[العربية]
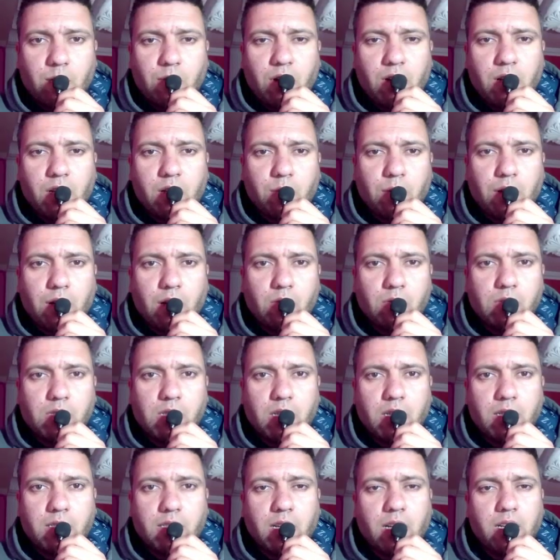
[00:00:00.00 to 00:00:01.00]
السلام عليكم
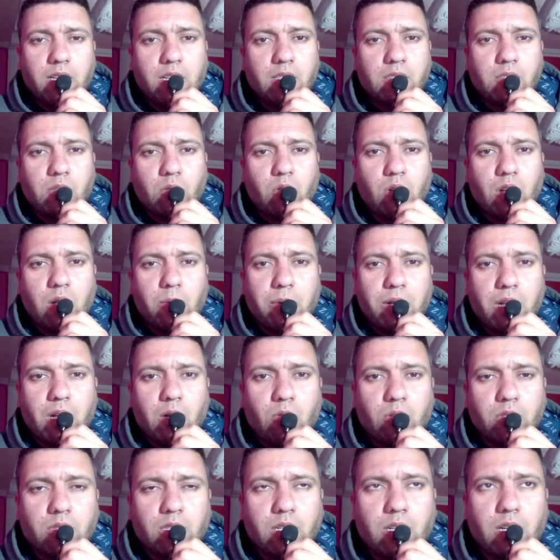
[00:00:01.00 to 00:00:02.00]
خوتي تحياتي كل
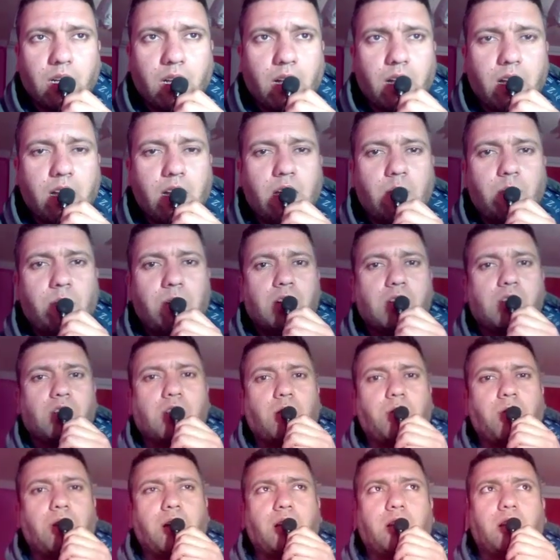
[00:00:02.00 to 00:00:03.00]
أبناء وطني الغالي
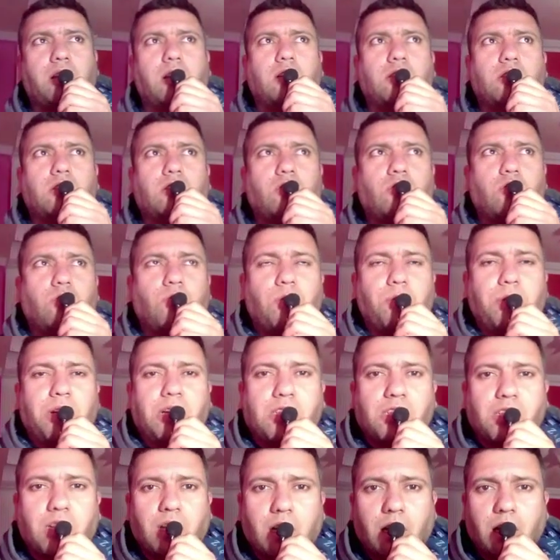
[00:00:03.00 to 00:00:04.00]
من الشمال إلى
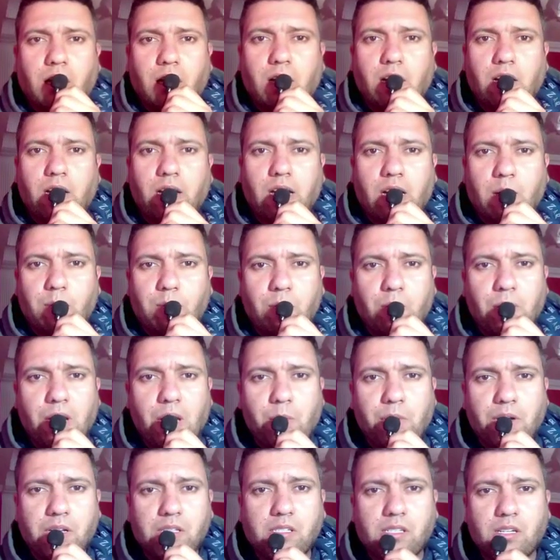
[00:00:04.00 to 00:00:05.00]
الجنوب ومن الشرق إلى
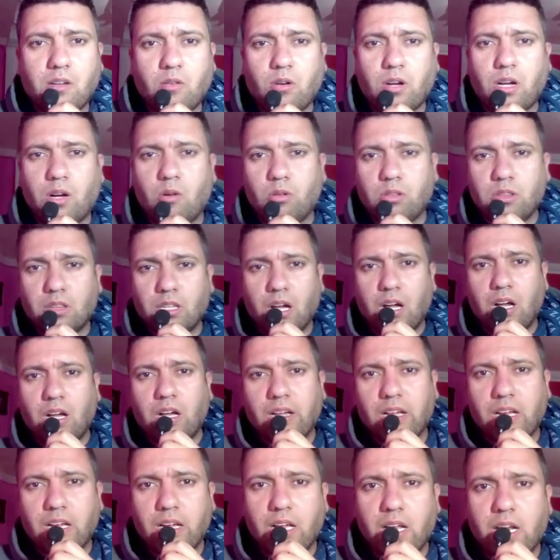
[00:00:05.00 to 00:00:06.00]
الغرب لا ما ننساو
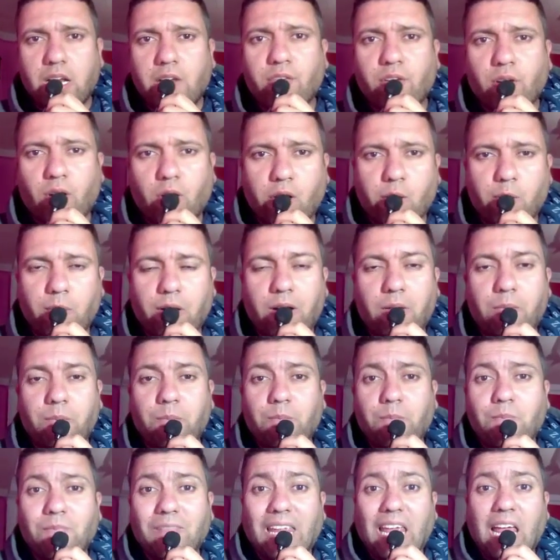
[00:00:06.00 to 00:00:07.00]
خوتنا اللي في
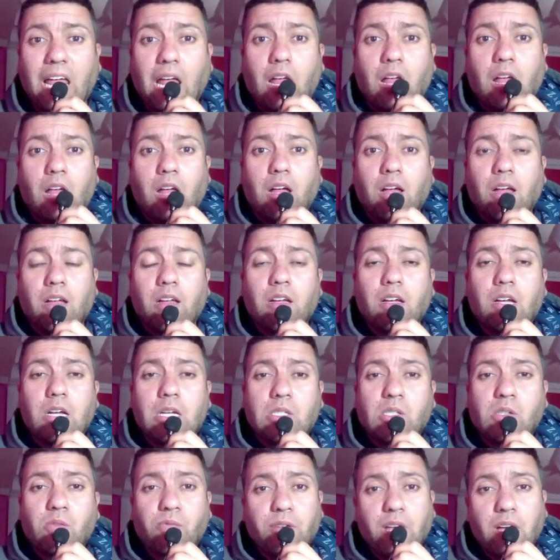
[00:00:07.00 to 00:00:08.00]
الغربة
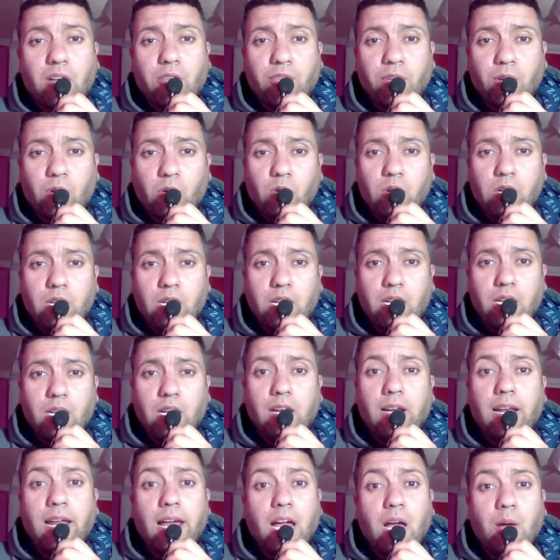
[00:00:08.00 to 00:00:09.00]
آه، سفيان
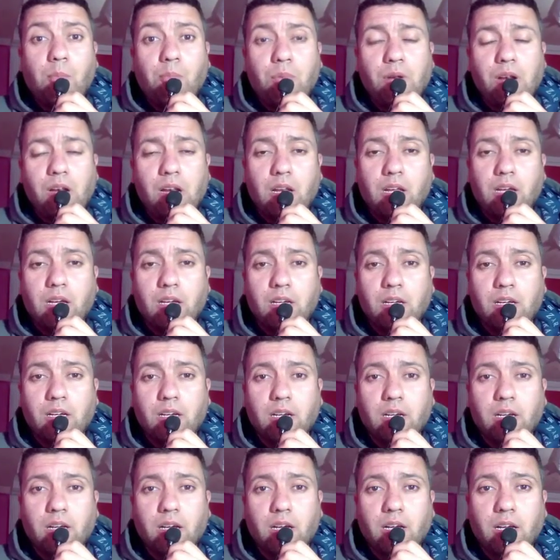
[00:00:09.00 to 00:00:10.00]
فيغولي اللاعب
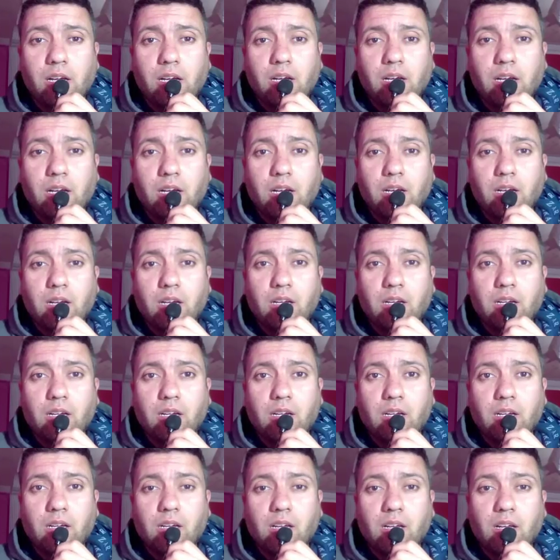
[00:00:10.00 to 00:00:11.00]

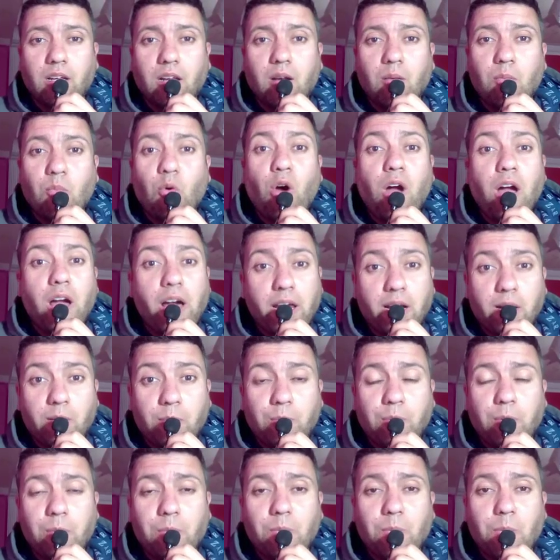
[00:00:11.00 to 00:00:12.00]
آه،
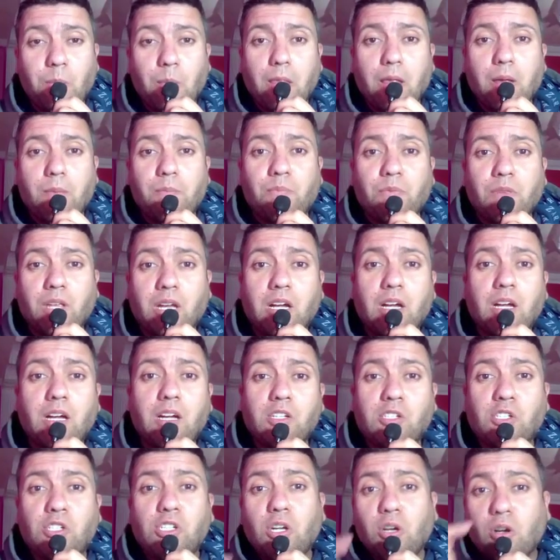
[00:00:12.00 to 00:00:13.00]
المحارب
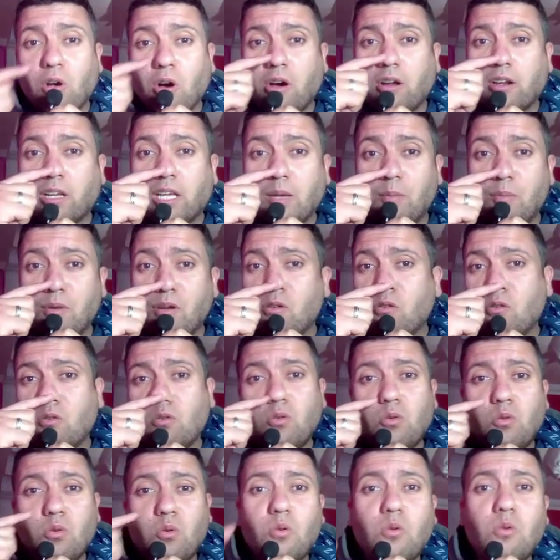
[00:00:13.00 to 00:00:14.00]
الشيكور آه، كما
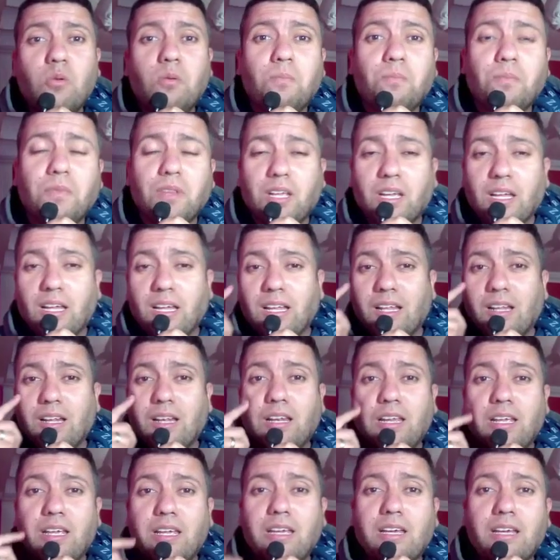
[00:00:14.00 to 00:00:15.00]
يقولوا له
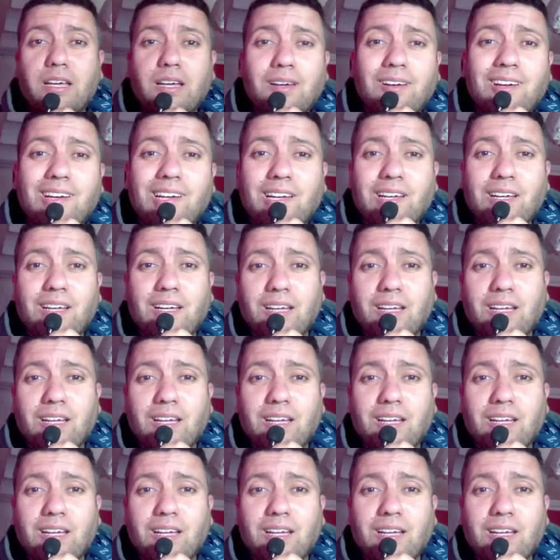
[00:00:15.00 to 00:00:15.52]
اللي